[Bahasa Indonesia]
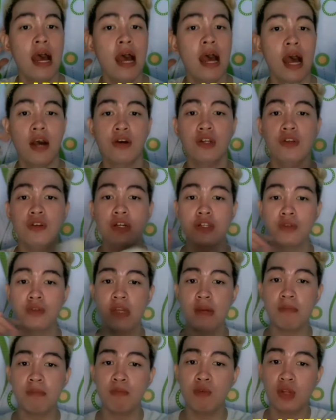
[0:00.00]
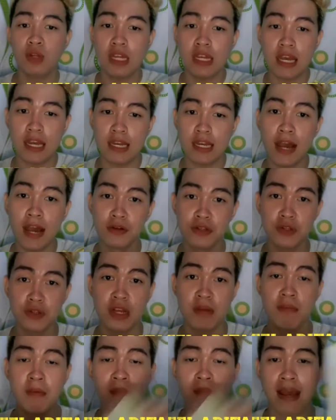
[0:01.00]
Aku juga sudah membuktikannya, aku
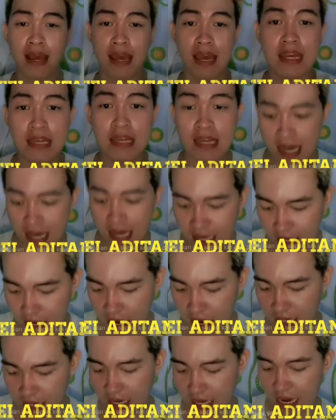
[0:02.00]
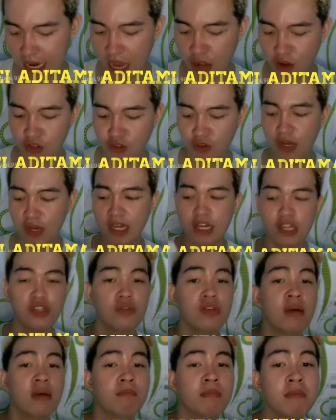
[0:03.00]
sudah memakainya, dan aku juga ini
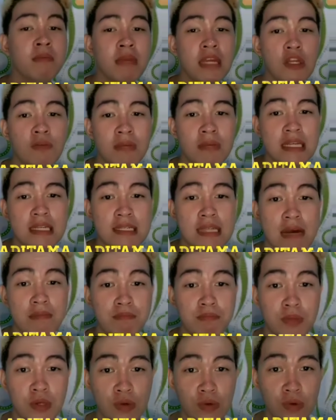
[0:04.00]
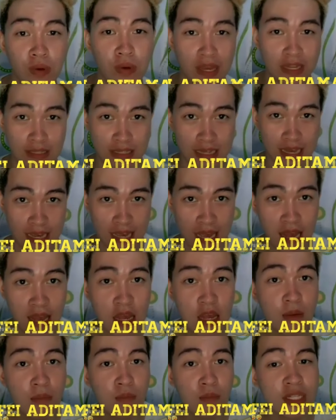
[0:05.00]
sudah meminum isap buetnya ya.
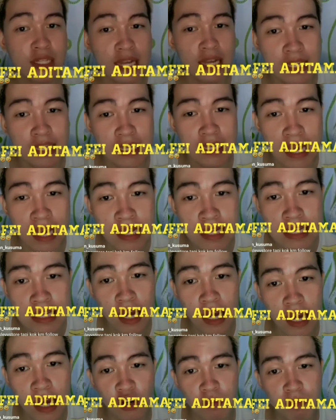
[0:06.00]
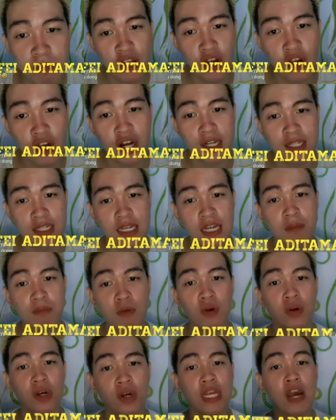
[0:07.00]
Buat kalian jangan lupa di order,
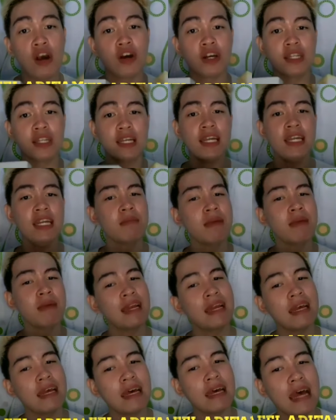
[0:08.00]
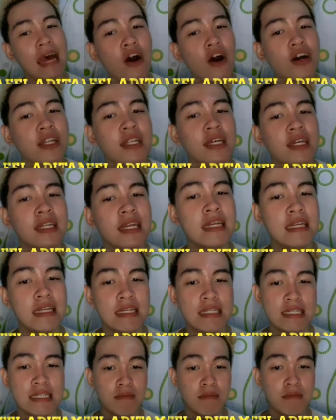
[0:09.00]
pokoknya ordernya di mana kak? Ordernya
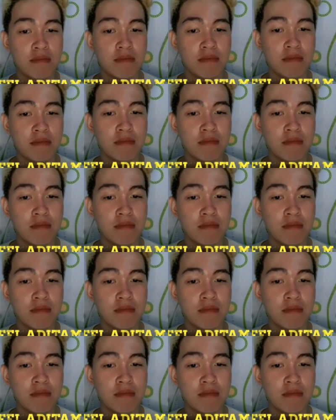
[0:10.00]
di isap